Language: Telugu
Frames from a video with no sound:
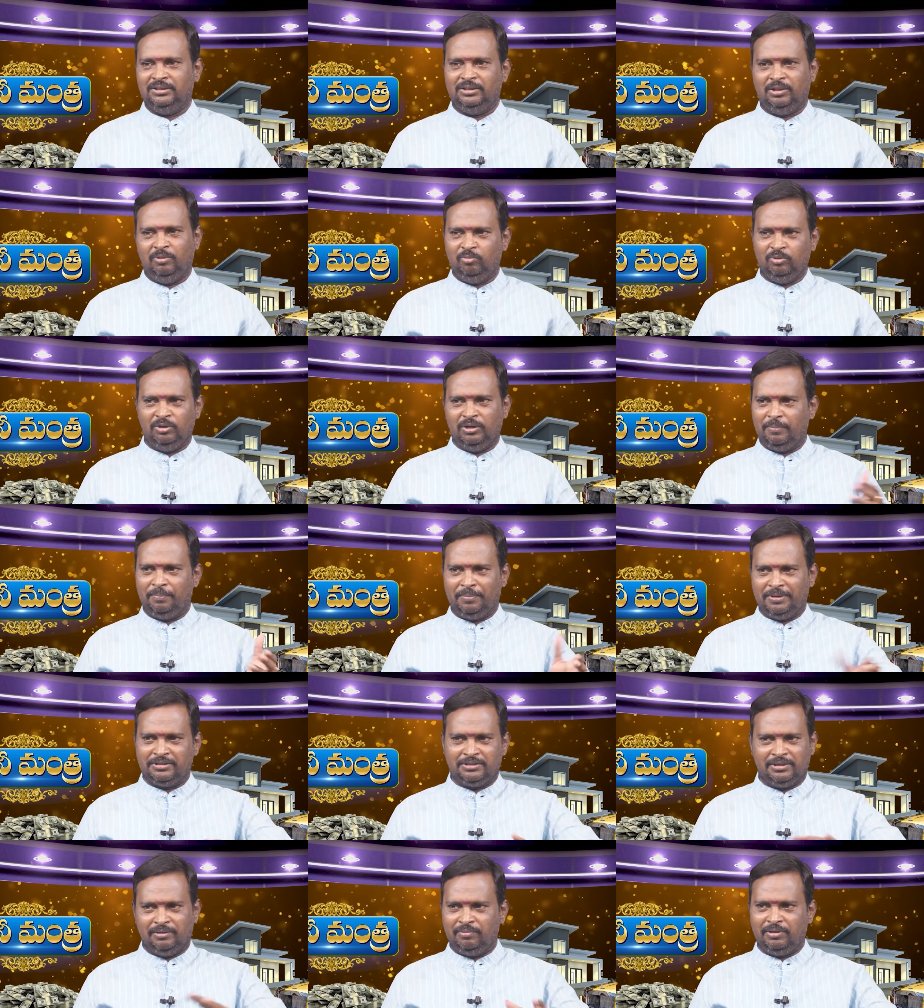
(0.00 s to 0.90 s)
ఇంతకుముందున్న
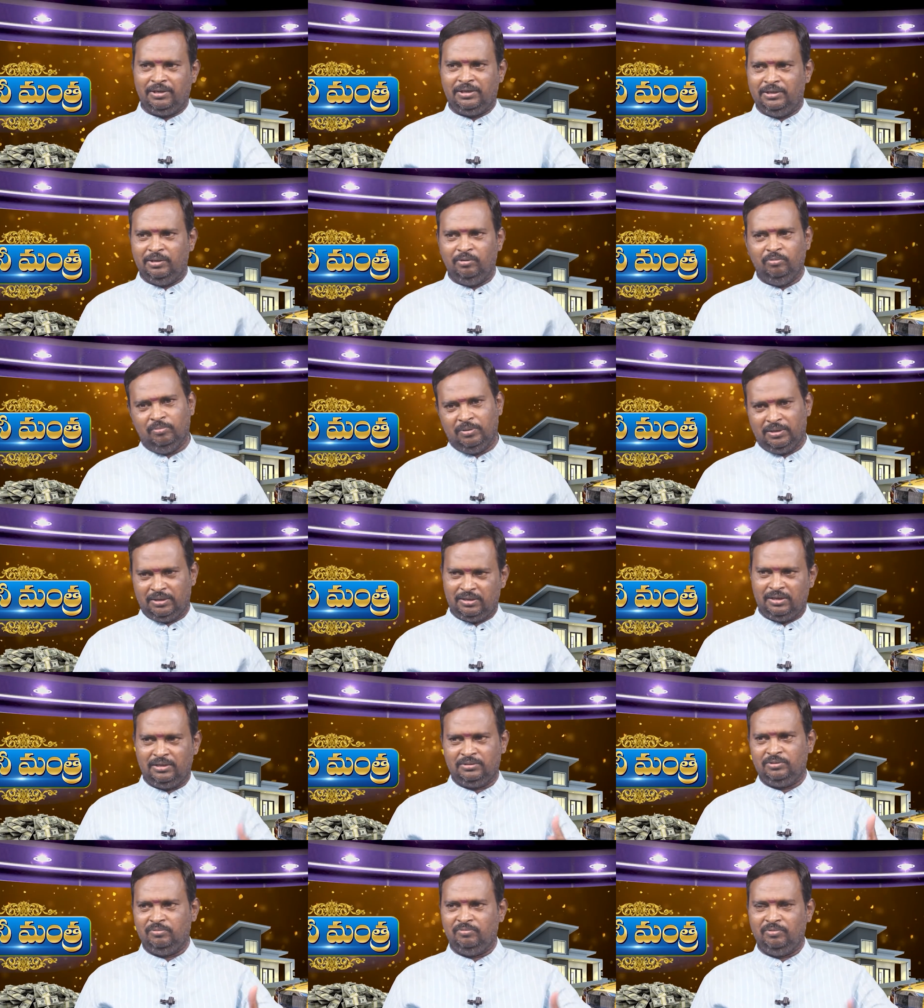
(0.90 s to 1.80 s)
పరిస్థితులు ఎవరికి లేవు మన
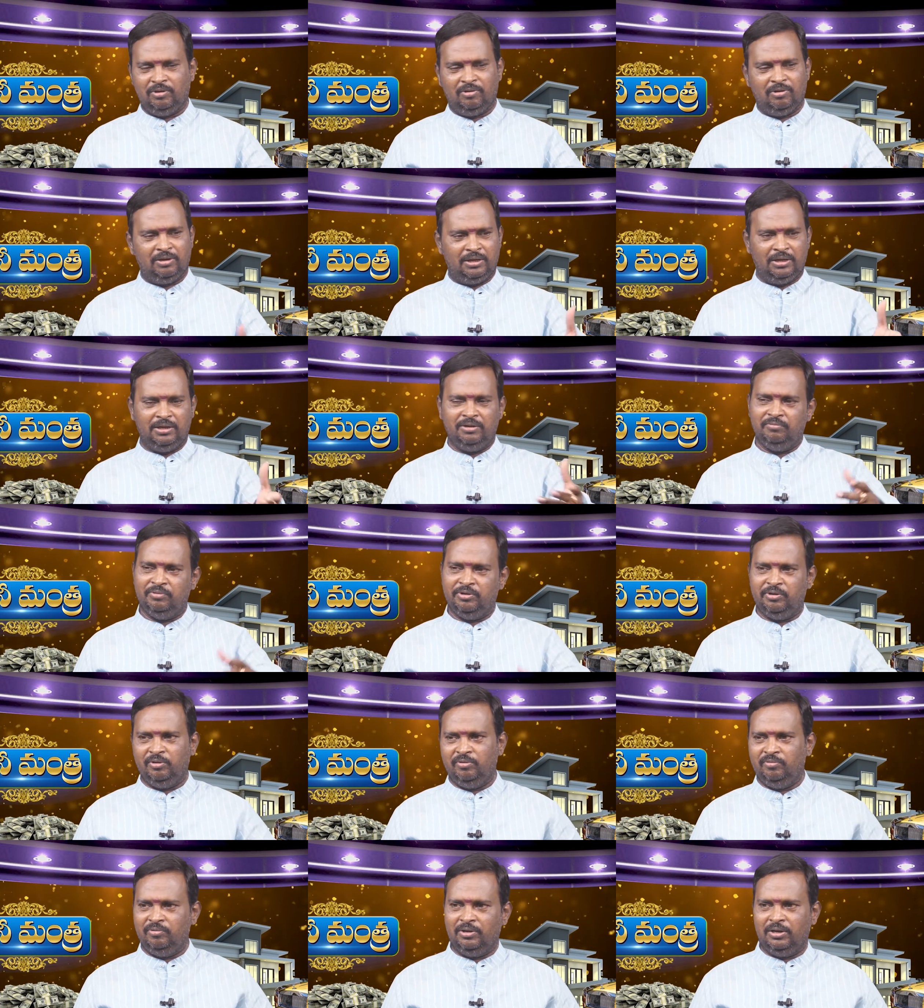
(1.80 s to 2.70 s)
క్లాసులు విన్న వాళ్ళకి కానీ
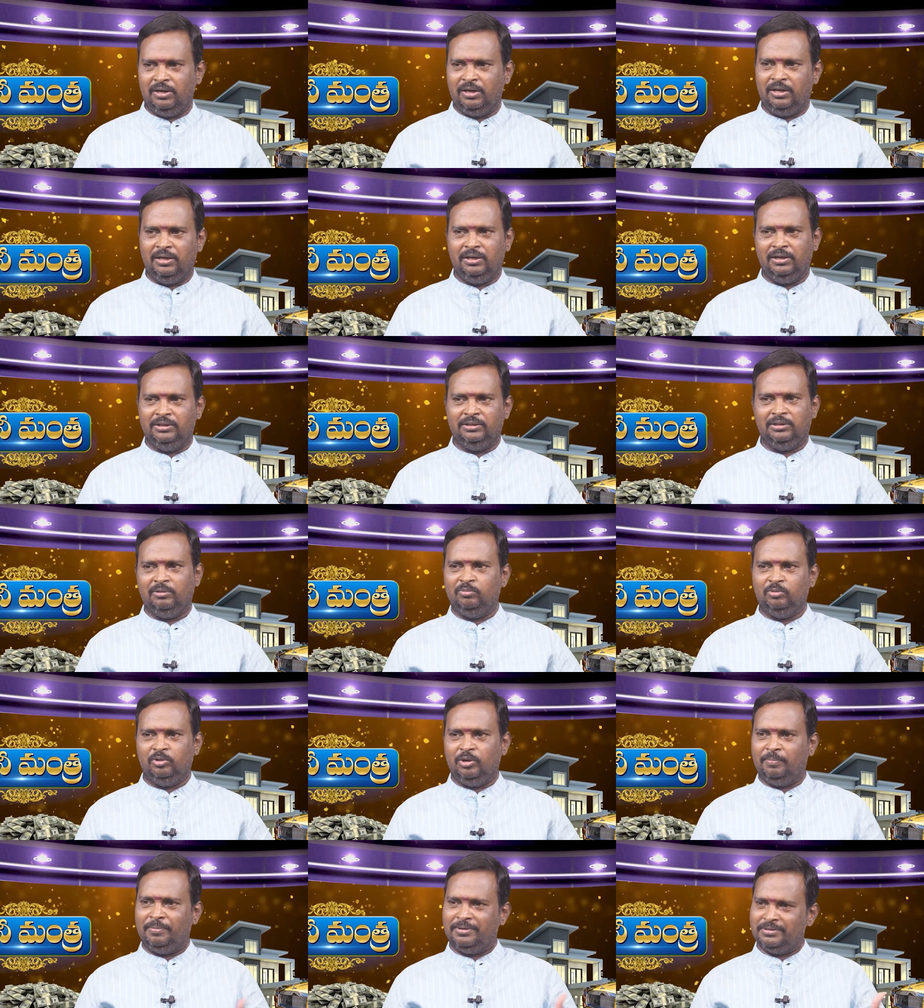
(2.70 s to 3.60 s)
వీడియోలు విన్న వాళ్ళకి కానీ
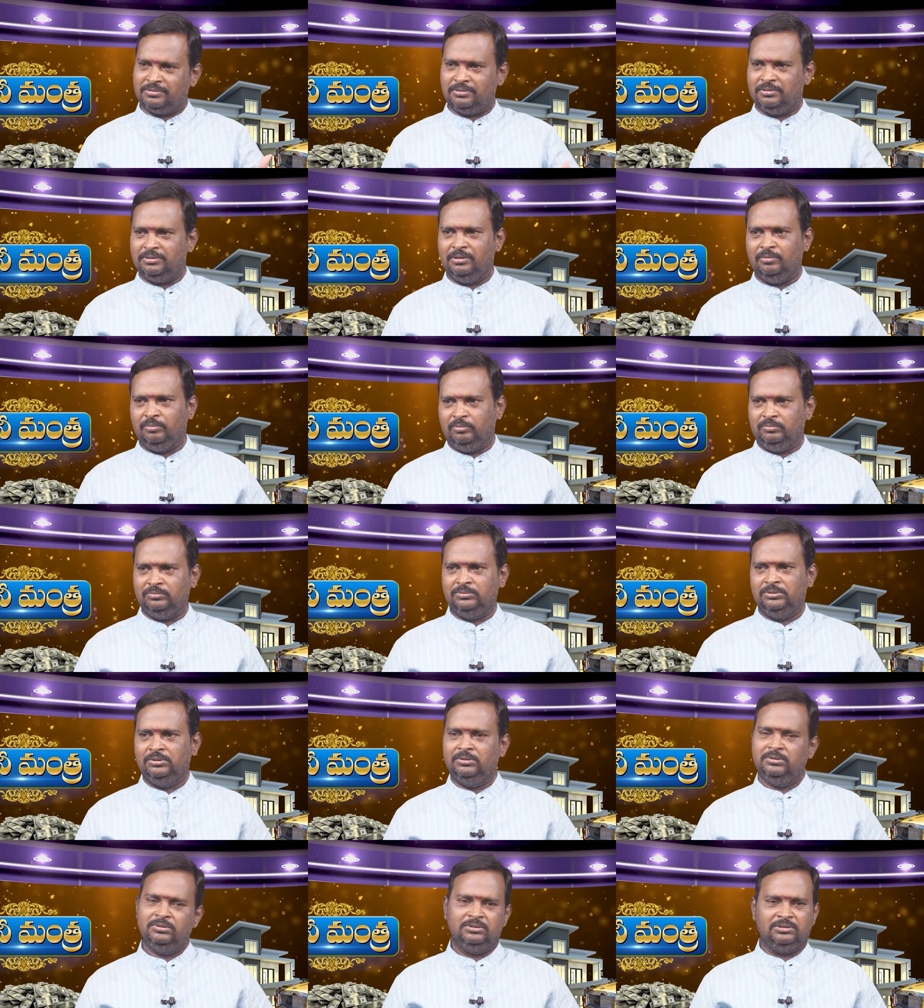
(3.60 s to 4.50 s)
ఇంతకుముందున్న పరిస్థితులు లేవు
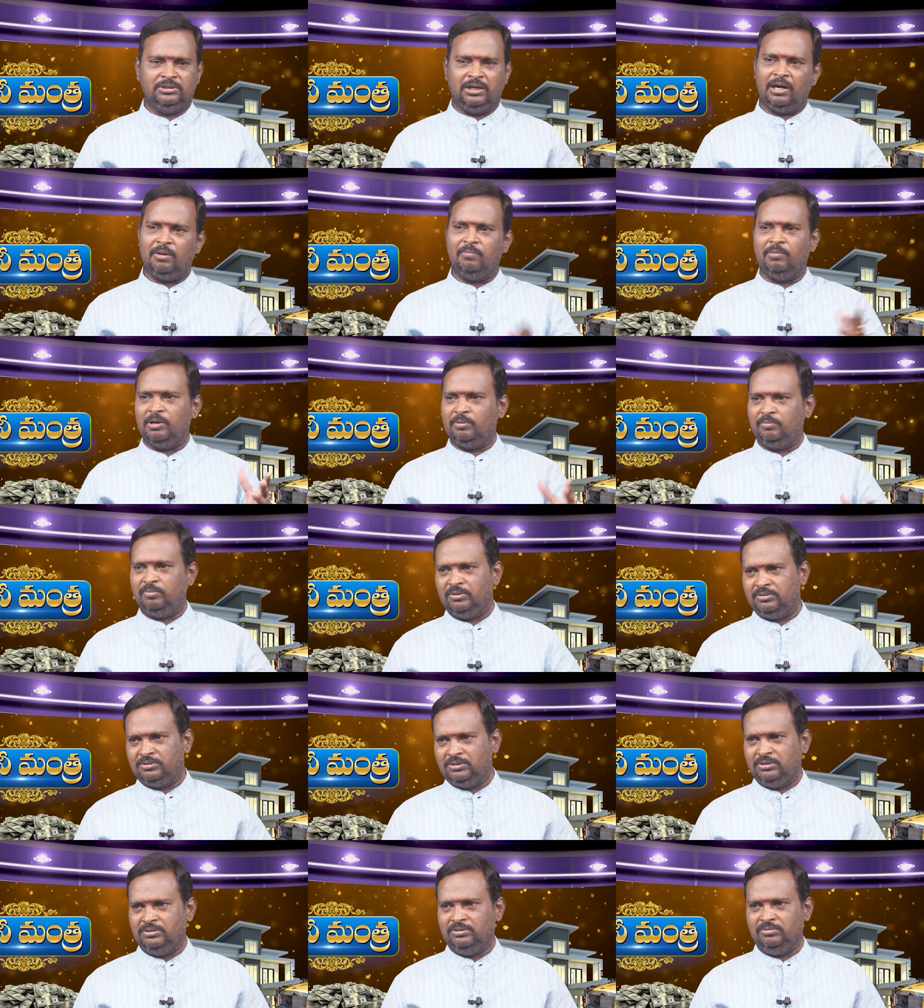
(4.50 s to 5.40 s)
చాలా మార్పులు
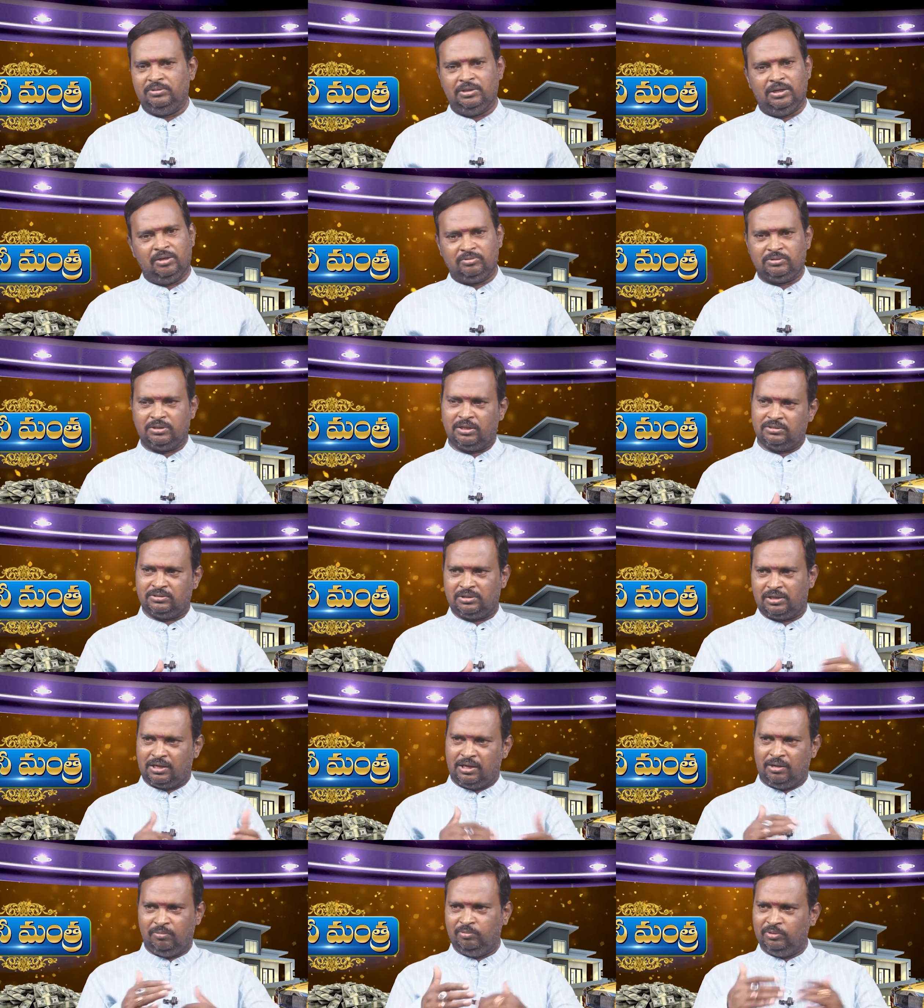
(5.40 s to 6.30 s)
వచ్చాయి జీవితాల్లో చాలా
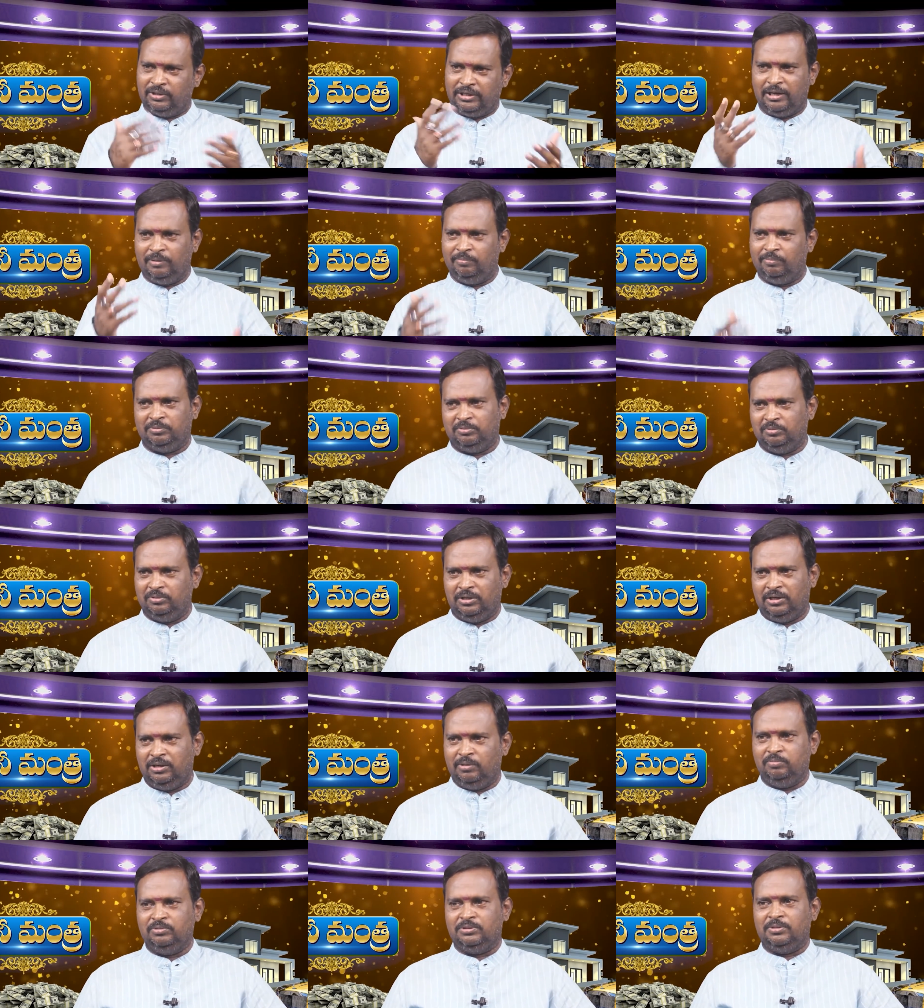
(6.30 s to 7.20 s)
చక్కగా
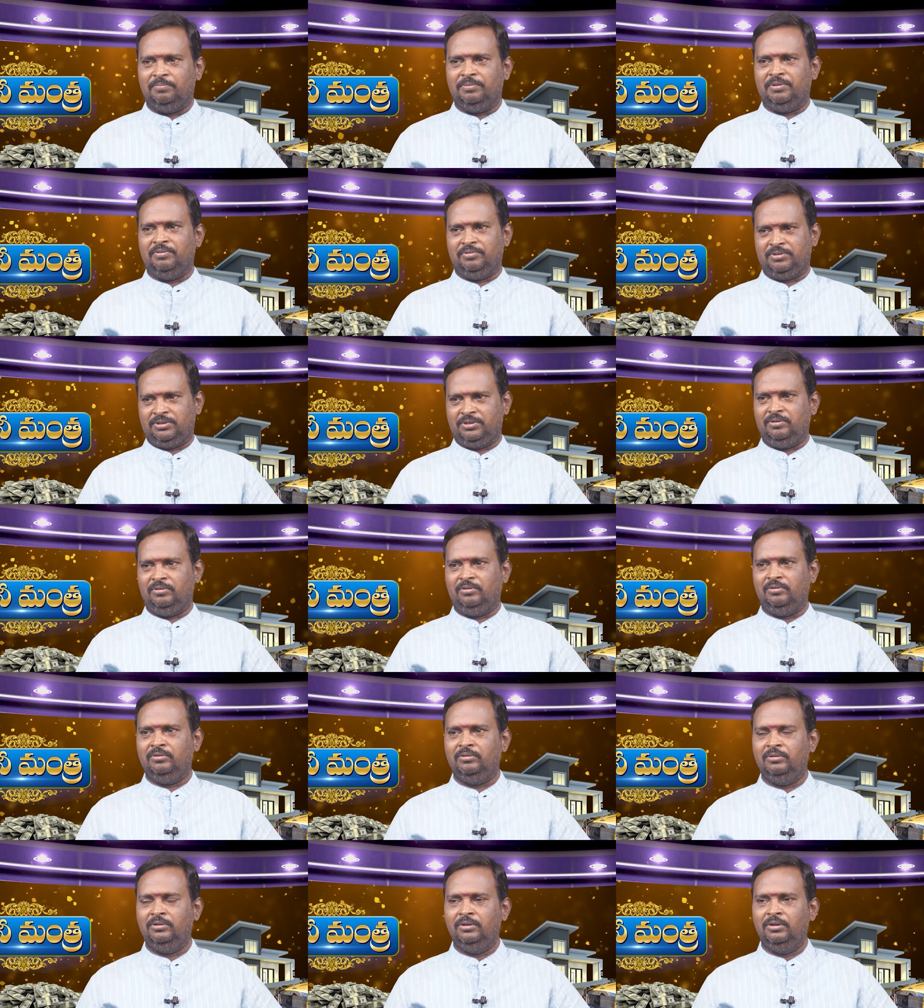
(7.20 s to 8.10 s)
ముందుకెళ్ళిపోతున్నారు డబ్బు సంపద విషయంలో
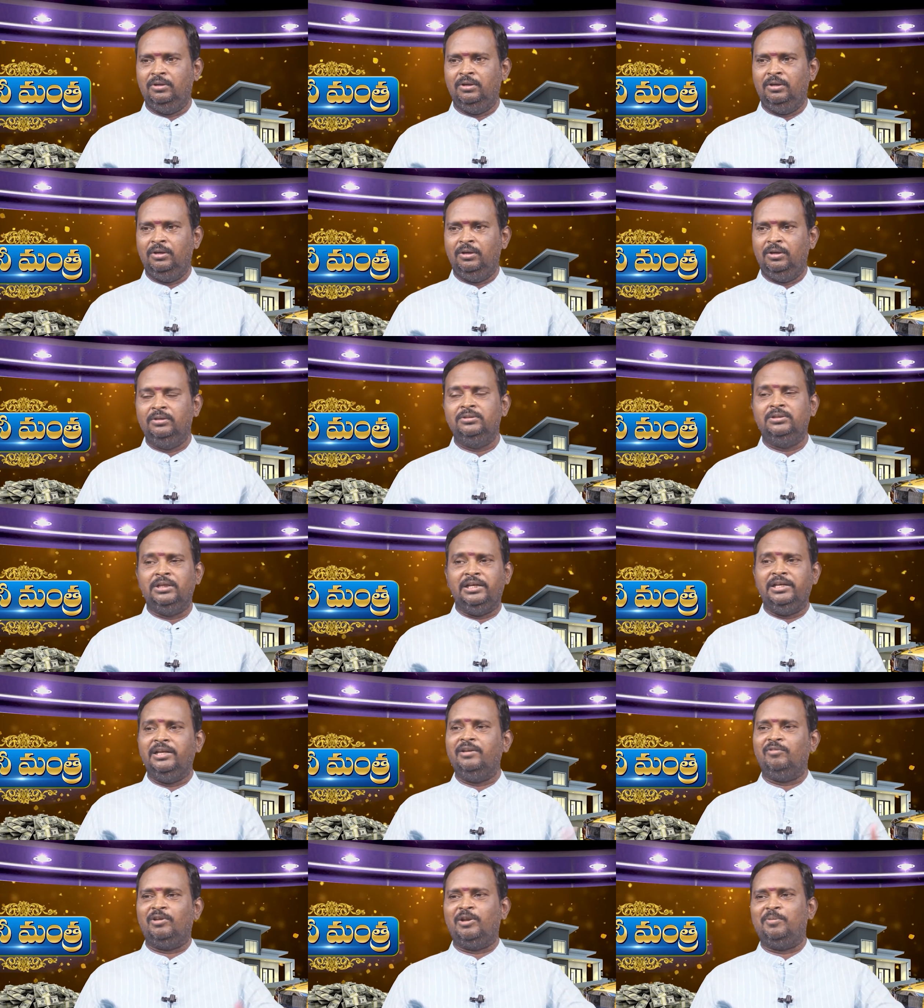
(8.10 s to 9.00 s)

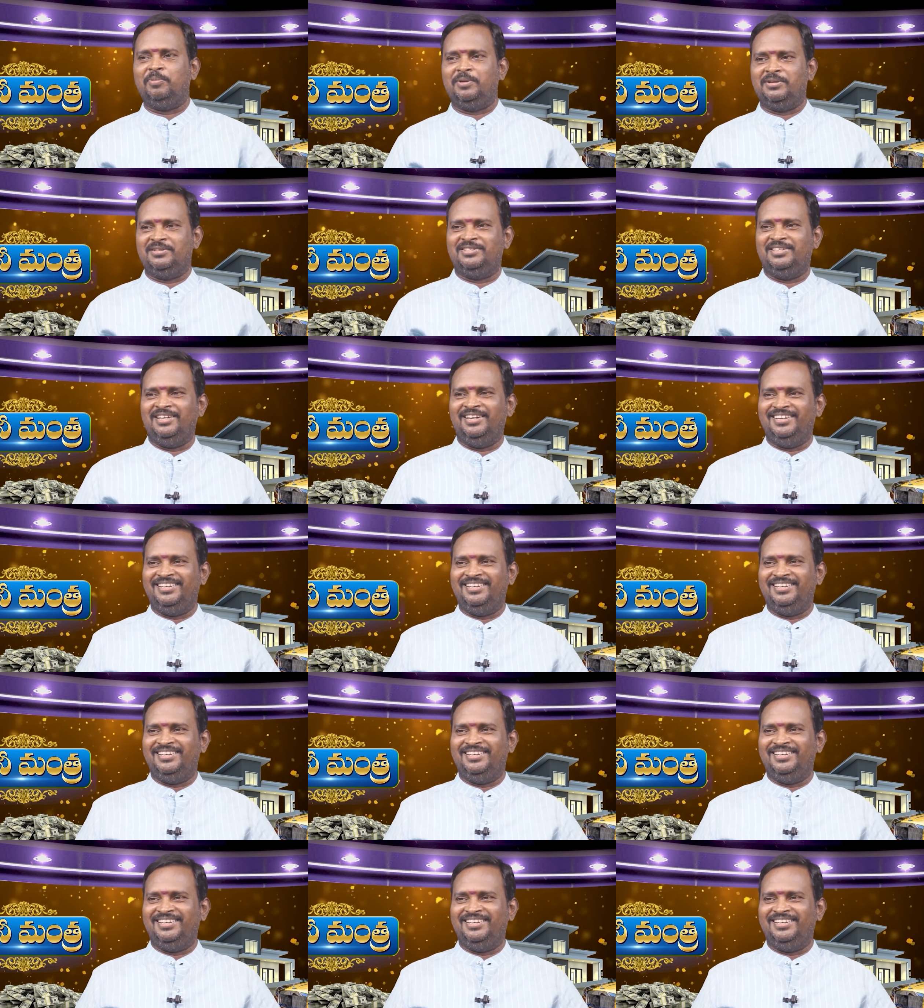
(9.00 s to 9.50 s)
తెలియని వారి పరిస్థితి